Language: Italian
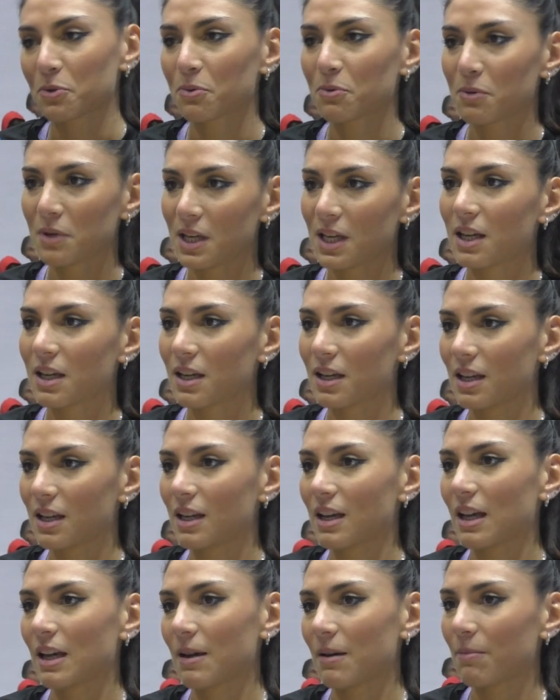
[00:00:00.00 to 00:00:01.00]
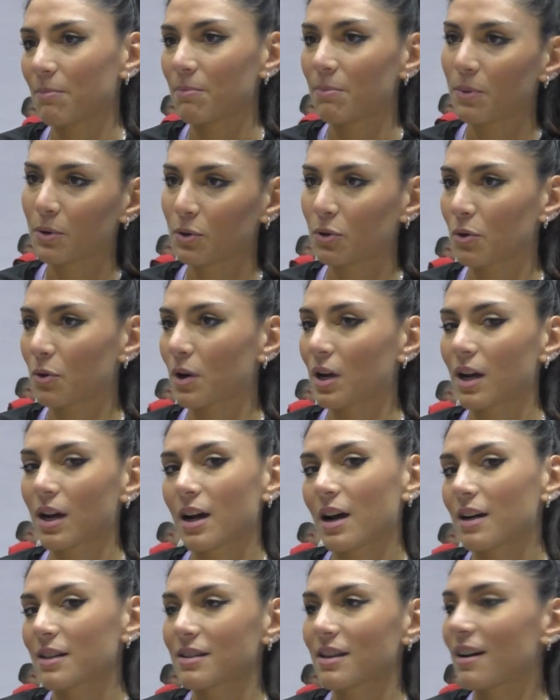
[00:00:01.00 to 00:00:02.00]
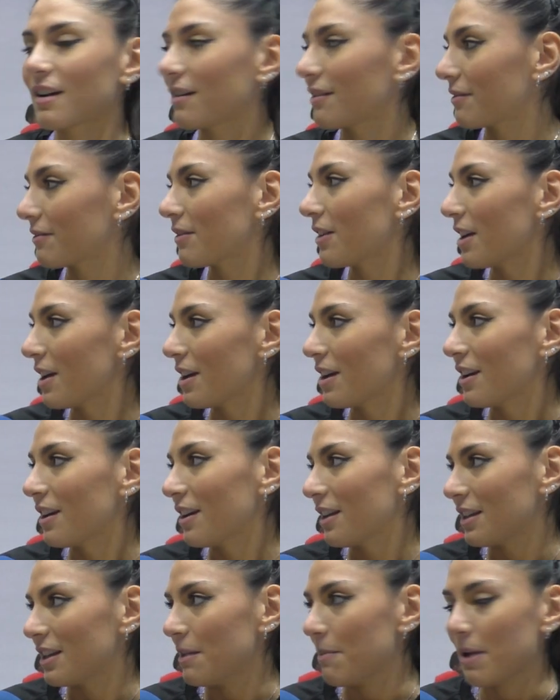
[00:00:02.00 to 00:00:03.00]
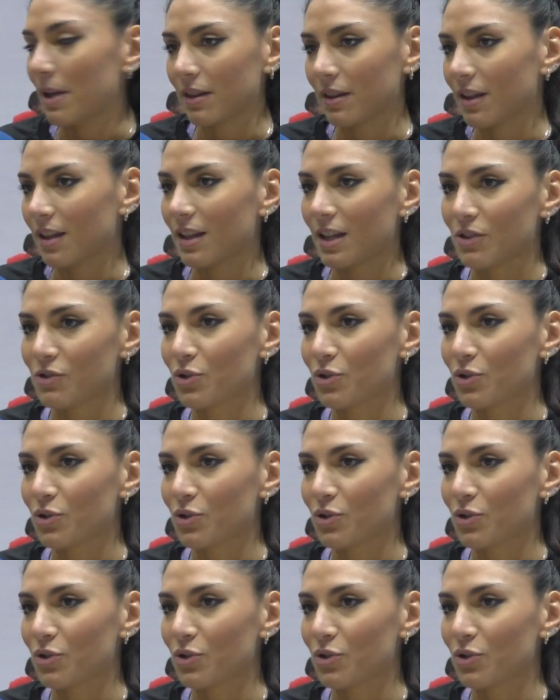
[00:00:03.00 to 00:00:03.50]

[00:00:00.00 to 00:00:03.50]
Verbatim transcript: qui e un po' torno a casa, dipende dai